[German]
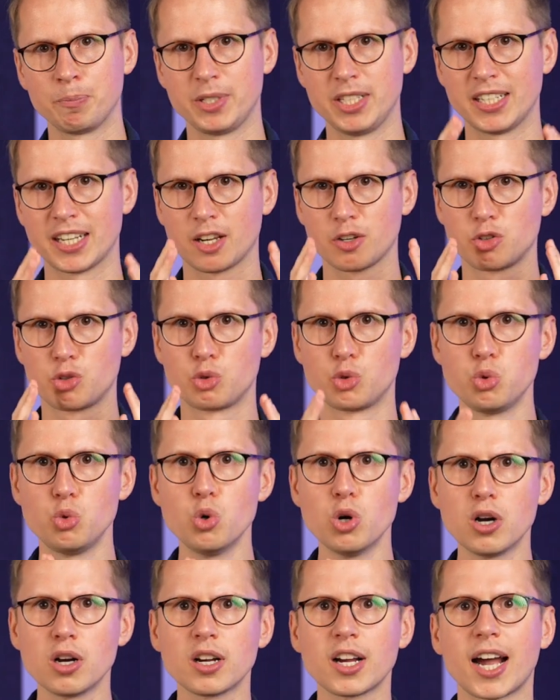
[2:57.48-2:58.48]
die
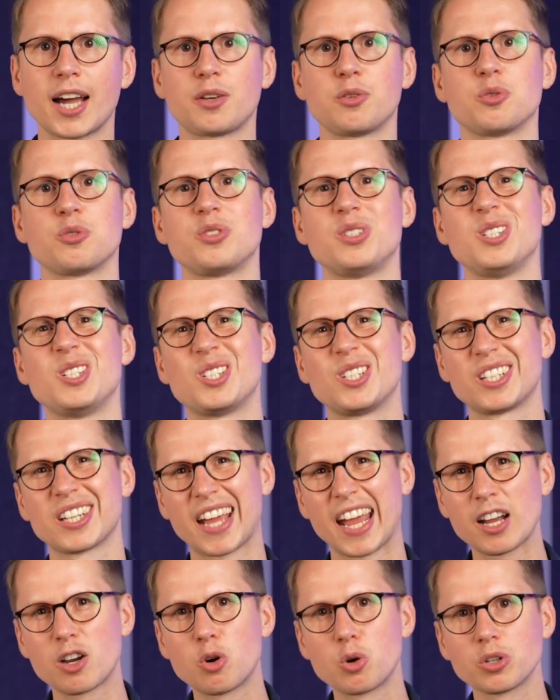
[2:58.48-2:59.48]
Natur hat uns die
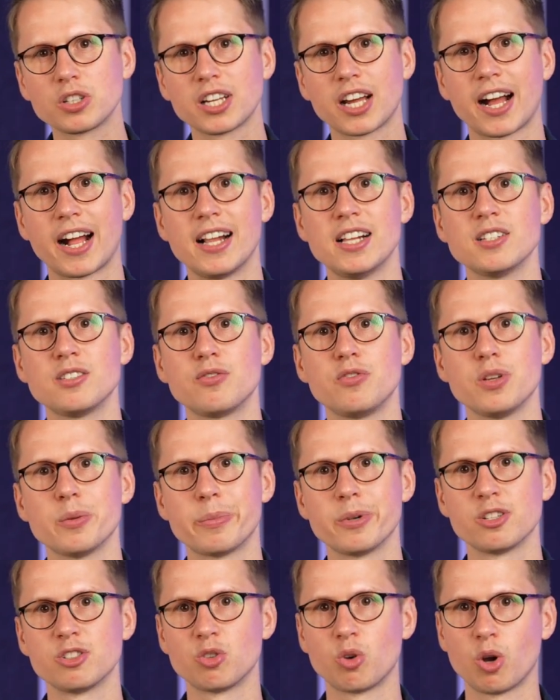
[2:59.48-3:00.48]
Streckung der
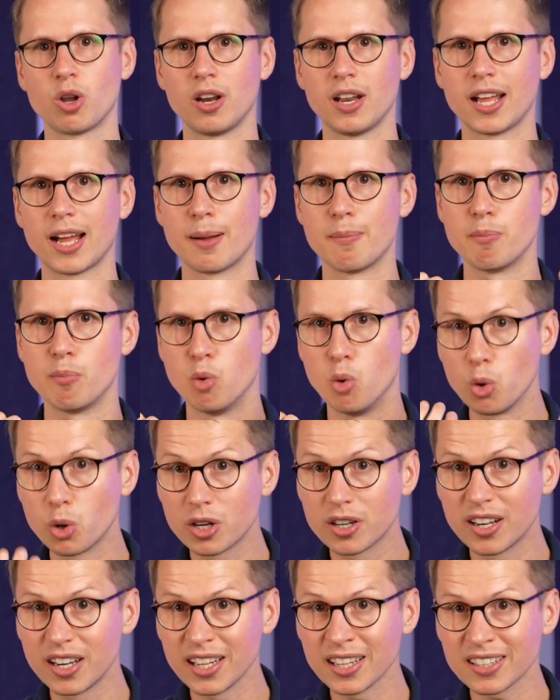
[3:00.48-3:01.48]
Halswirbelsäule
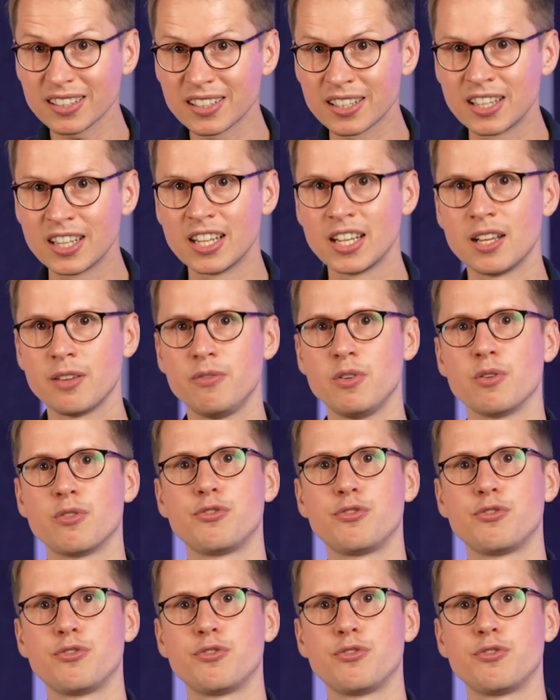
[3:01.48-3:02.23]
ermöglicht. Wir